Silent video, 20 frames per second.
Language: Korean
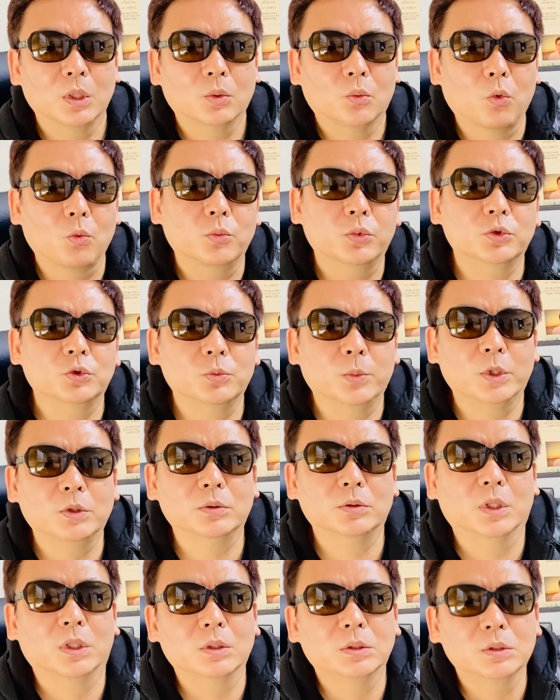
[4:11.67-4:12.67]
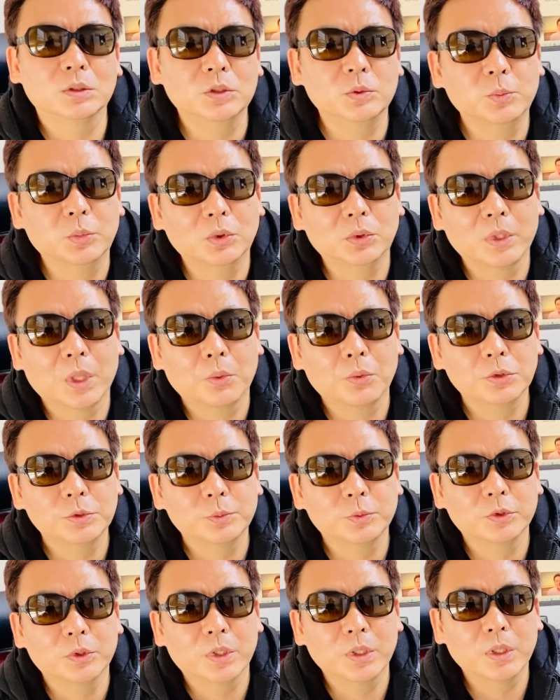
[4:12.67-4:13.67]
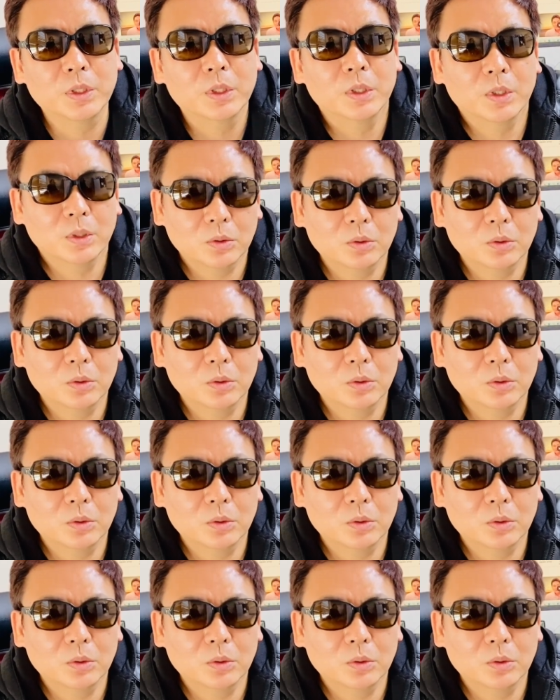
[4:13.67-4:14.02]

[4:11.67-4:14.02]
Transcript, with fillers: 공부 좀 해서 나는 20% 내고 싶은데